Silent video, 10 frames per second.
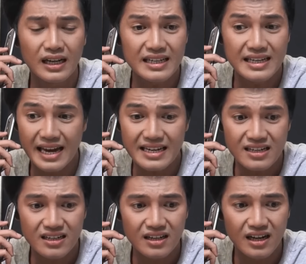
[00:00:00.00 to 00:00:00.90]
cái gì vậy
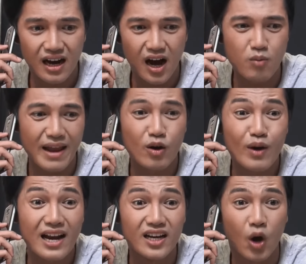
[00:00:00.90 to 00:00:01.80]
không lẽ cô
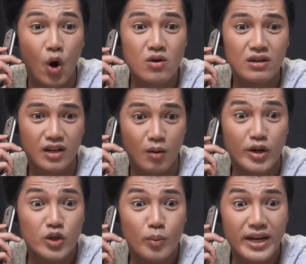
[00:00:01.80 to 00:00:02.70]
nghe lời cổ rồi không
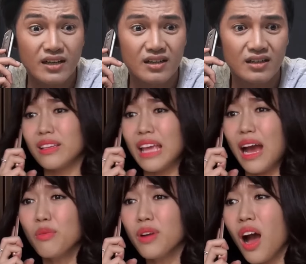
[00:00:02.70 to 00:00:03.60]
nói cho tôi biết dạ
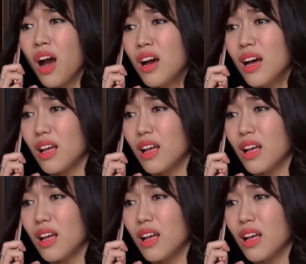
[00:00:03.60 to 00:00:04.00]
không có